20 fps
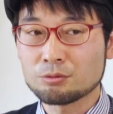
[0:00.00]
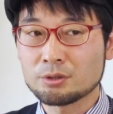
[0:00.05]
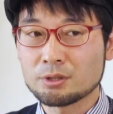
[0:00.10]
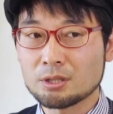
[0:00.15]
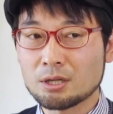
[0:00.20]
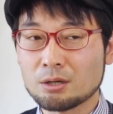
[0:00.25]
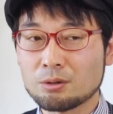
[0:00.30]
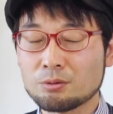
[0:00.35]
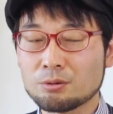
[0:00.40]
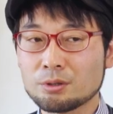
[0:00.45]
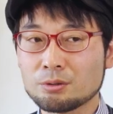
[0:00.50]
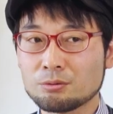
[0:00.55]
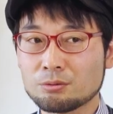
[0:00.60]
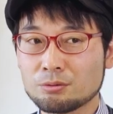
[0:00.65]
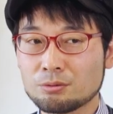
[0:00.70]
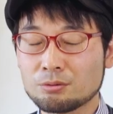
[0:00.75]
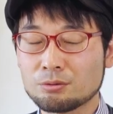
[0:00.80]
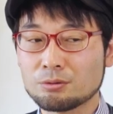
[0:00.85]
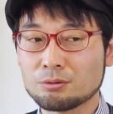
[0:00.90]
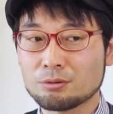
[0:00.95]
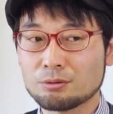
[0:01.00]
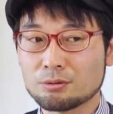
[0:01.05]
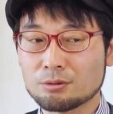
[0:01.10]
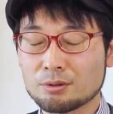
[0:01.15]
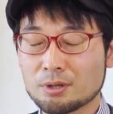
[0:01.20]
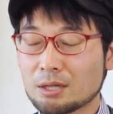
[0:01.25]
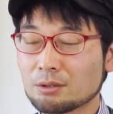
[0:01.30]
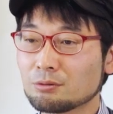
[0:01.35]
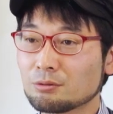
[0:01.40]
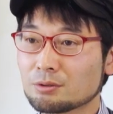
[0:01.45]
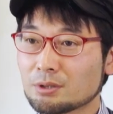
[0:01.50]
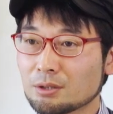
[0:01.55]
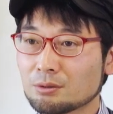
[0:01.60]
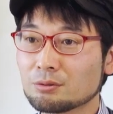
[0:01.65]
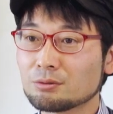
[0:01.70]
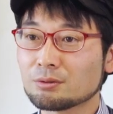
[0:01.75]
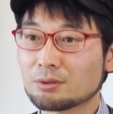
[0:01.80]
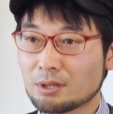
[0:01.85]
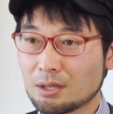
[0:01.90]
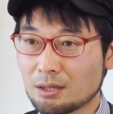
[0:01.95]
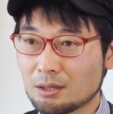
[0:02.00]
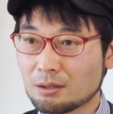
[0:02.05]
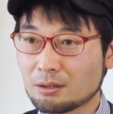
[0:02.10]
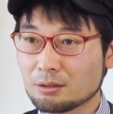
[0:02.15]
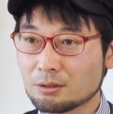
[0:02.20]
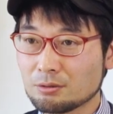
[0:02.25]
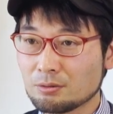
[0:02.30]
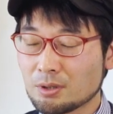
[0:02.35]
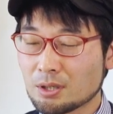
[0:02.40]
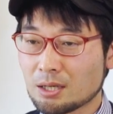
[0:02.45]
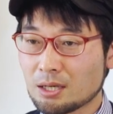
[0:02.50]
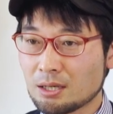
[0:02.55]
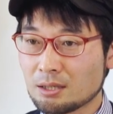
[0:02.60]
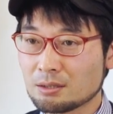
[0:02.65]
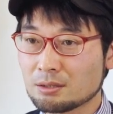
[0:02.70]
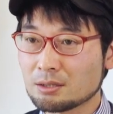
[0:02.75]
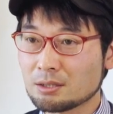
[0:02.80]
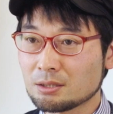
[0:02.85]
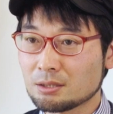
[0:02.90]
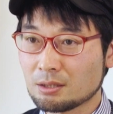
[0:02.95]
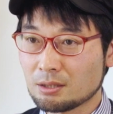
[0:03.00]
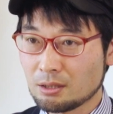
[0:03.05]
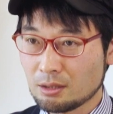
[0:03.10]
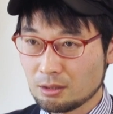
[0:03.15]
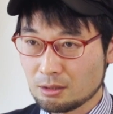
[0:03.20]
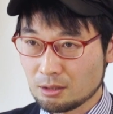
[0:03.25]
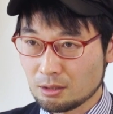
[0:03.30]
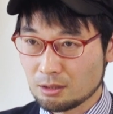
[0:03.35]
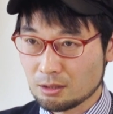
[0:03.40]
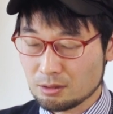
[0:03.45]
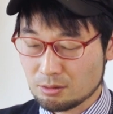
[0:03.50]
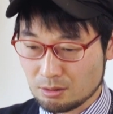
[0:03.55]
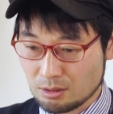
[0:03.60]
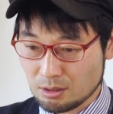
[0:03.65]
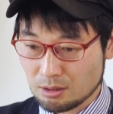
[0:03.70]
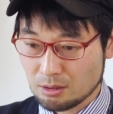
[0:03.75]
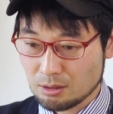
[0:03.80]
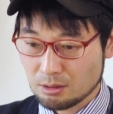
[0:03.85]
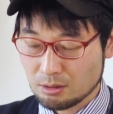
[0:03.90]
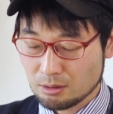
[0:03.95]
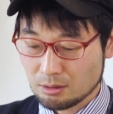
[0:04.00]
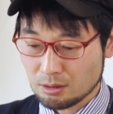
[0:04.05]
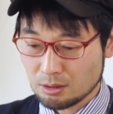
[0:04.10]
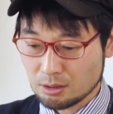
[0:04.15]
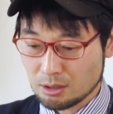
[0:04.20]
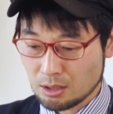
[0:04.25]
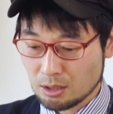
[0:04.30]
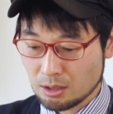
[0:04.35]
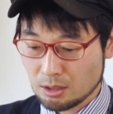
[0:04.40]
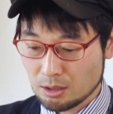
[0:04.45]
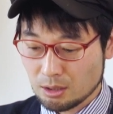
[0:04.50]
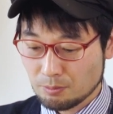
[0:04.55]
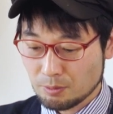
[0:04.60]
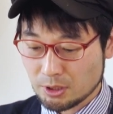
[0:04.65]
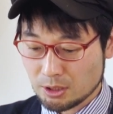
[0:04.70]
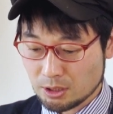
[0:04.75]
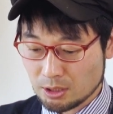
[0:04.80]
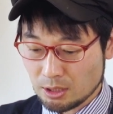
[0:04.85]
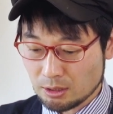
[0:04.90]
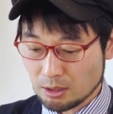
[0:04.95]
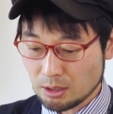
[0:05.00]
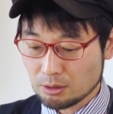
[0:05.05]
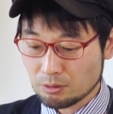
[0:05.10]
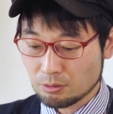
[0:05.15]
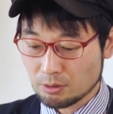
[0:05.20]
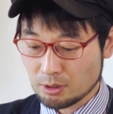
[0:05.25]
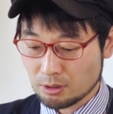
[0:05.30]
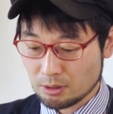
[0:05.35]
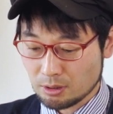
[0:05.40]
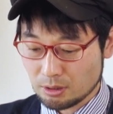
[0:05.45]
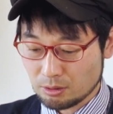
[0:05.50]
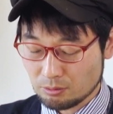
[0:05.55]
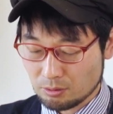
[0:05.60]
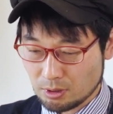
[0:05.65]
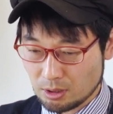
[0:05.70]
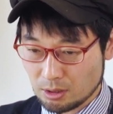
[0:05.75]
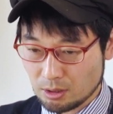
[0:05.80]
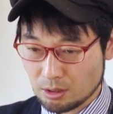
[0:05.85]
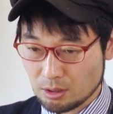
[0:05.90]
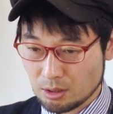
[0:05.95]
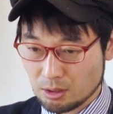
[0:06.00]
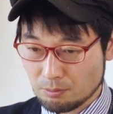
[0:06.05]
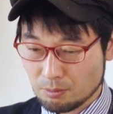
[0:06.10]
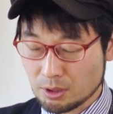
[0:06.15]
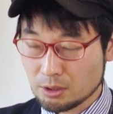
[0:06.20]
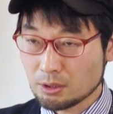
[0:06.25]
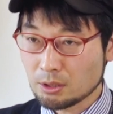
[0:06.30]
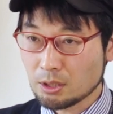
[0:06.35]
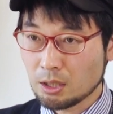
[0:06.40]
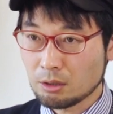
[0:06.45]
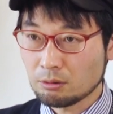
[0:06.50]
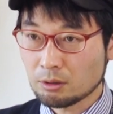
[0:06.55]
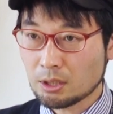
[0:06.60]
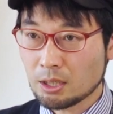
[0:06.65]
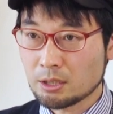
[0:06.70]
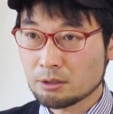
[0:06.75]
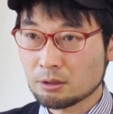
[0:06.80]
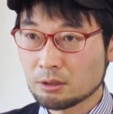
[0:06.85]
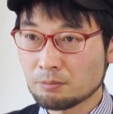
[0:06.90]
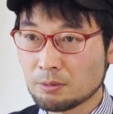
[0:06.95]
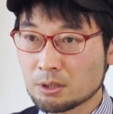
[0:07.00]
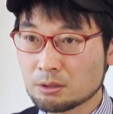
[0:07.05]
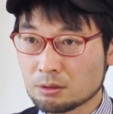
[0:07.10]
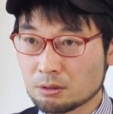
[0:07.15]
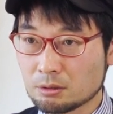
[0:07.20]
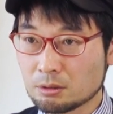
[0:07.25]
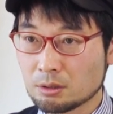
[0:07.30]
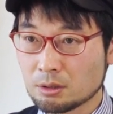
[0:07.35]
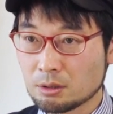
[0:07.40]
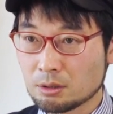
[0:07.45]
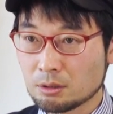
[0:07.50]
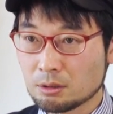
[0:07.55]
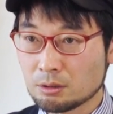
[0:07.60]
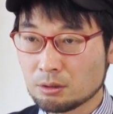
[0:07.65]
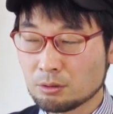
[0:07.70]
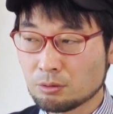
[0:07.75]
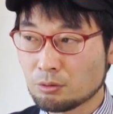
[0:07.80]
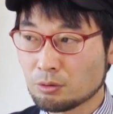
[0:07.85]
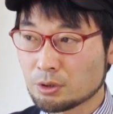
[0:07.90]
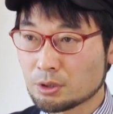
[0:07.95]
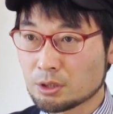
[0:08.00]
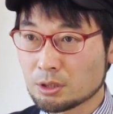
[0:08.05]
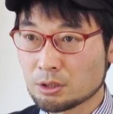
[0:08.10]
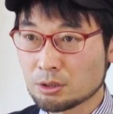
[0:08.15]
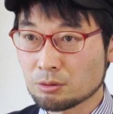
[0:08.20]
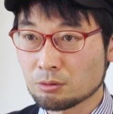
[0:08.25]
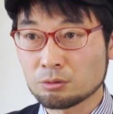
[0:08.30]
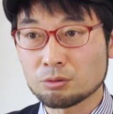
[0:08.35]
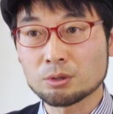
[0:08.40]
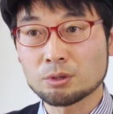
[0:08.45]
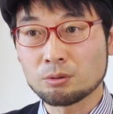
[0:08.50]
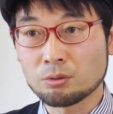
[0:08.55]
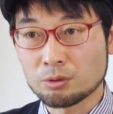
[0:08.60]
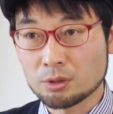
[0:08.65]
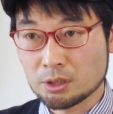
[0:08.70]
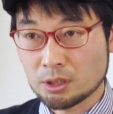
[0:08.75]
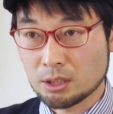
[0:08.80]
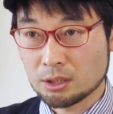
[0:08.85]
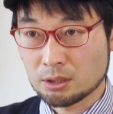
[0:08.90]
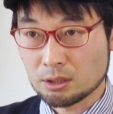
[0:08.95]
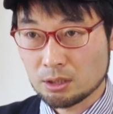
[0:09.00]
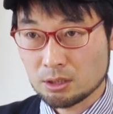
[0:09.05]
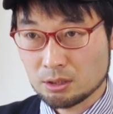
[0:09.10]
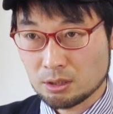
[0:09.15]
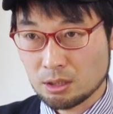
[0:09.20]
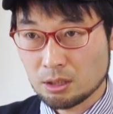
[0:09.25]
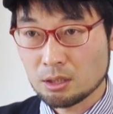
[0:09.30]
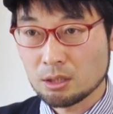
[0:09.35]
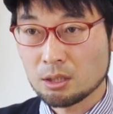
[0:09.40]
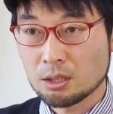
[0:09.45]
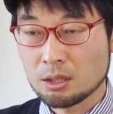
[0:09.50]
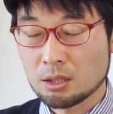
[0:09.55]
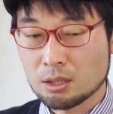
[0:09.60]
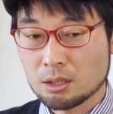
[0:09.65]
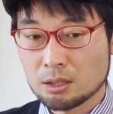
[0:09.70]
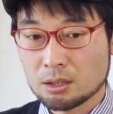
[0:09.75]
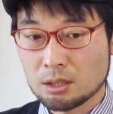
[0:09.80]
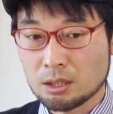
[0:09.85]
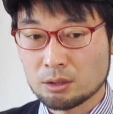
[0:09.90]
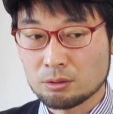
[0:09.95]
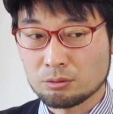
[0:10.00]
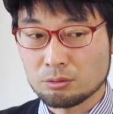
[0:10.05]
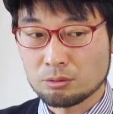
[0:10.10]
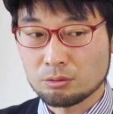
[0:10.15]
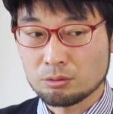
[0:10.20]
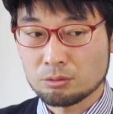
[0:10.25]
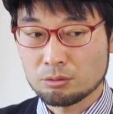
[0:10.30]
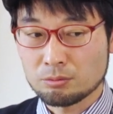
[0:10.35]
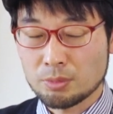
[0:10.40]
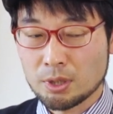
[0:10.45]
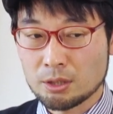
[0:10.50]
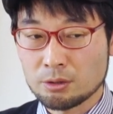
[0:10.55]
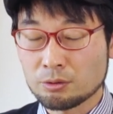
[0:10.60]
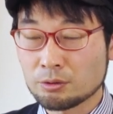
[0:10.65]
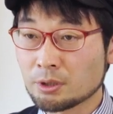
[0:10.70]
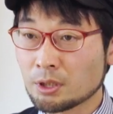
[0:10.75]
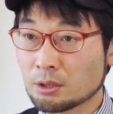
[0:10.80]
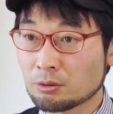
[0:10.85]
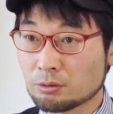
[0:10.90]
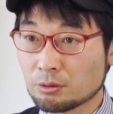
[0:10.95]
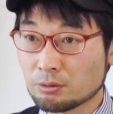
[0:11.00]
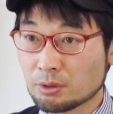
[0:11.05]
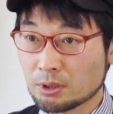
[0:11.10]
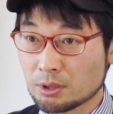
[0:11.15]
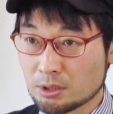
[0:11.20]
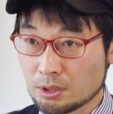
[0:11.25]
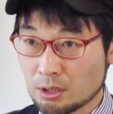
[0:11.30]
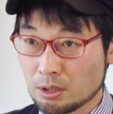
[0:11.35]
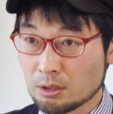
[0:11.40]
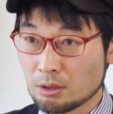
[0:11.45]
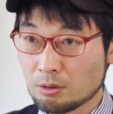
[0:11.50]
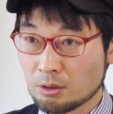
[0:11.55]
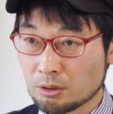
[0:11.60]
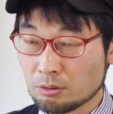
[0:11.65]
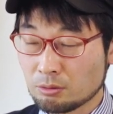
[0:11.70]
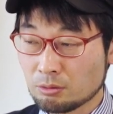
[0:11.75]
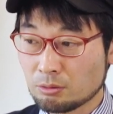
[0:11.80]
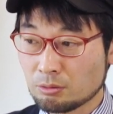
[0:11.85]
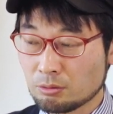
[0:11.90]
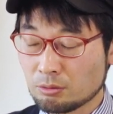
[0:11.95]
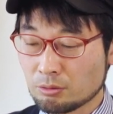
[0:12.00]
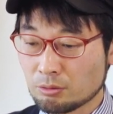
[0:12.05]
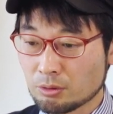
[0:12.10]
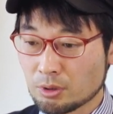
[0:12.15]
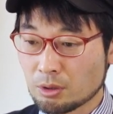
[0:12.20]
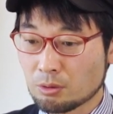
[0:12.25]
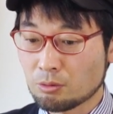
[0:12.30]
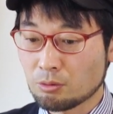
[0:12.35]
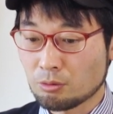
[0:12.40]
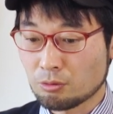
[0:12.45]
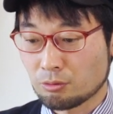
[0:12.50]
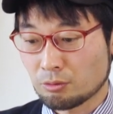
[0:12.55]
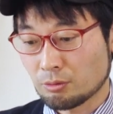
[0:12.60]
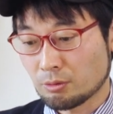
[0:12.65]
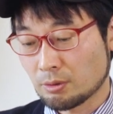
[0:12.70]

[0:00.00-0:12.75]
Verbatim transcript: う似顔絵の可能性というか要は感じていてですね、ただ、まあ、知らないといけないので、まあ、似顔絵の会社にまず日本一その時大きかったですね、あのパイオニアっていうかですね、あの結構